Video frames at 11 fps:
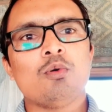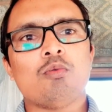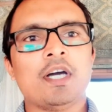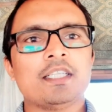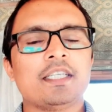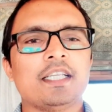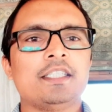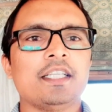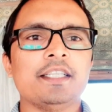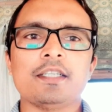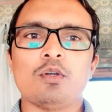वहाँ से
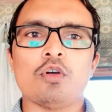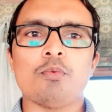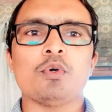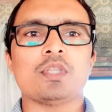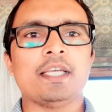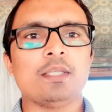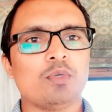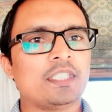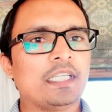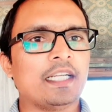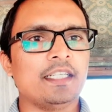रेजिस्टेंस ड्रॉप होता है तो
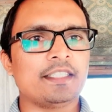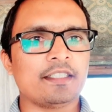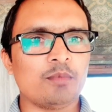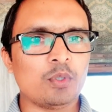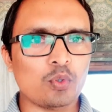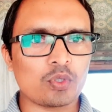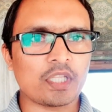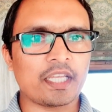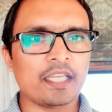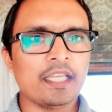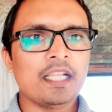ऐसे कंडीशन में होता
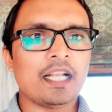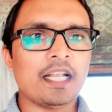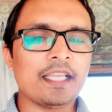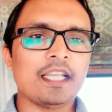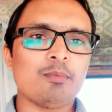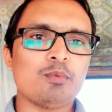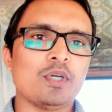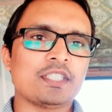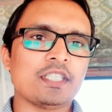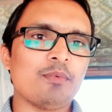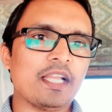है लेकिन आपको
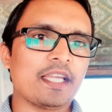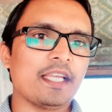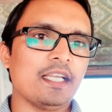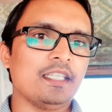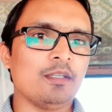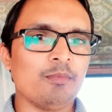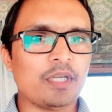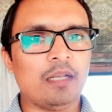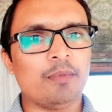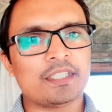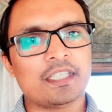ऐसा भी लगेगा कि जब हम
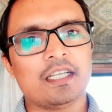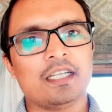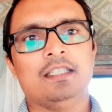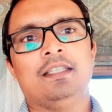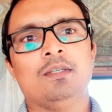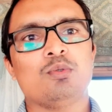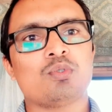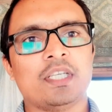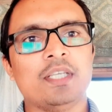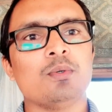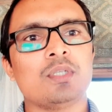कैलिब्रेशन कर देते हैं तो
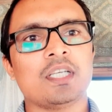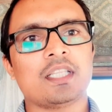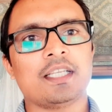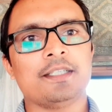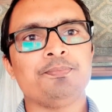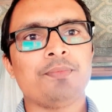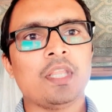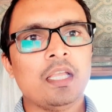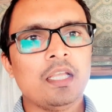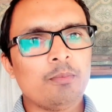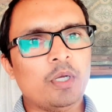सही हो जाता है
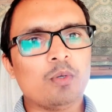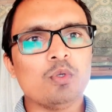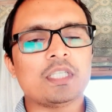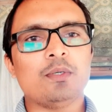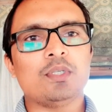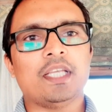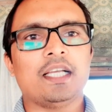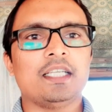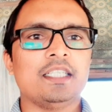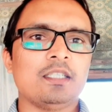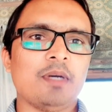बिल्कुल सही हो जाएगा
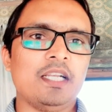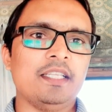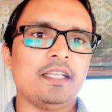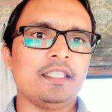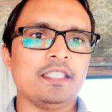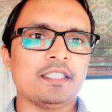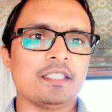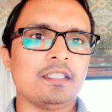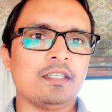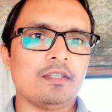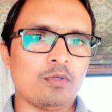जैसे मान लीजिए
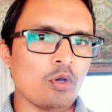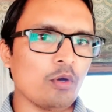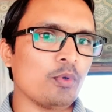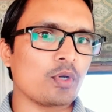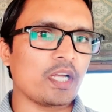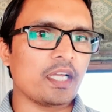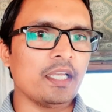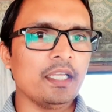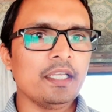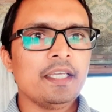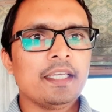रजिस्टेंस ड्रॉप हो रहा है
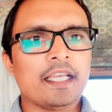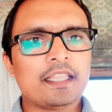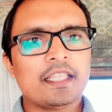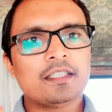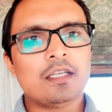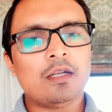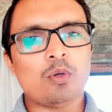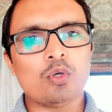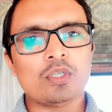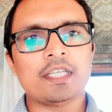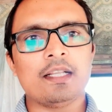एक तरह से
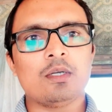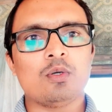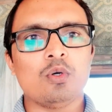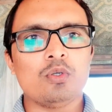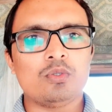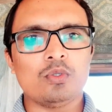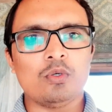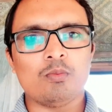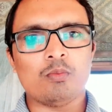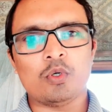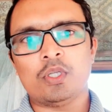लोड सेल को जो
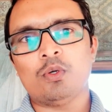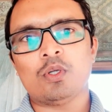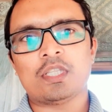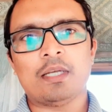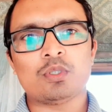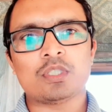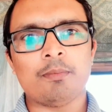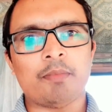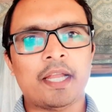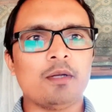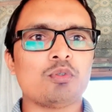मॉड्यूल होता है उसके
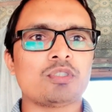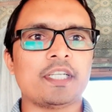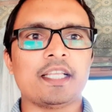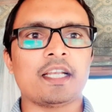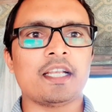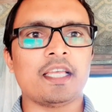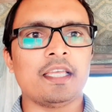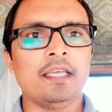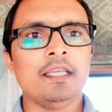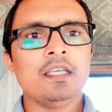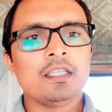माइंड को सेट करना है
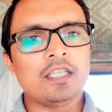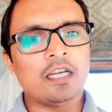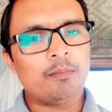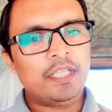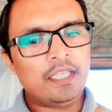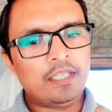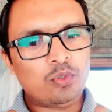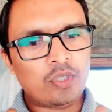कि हमने ये जो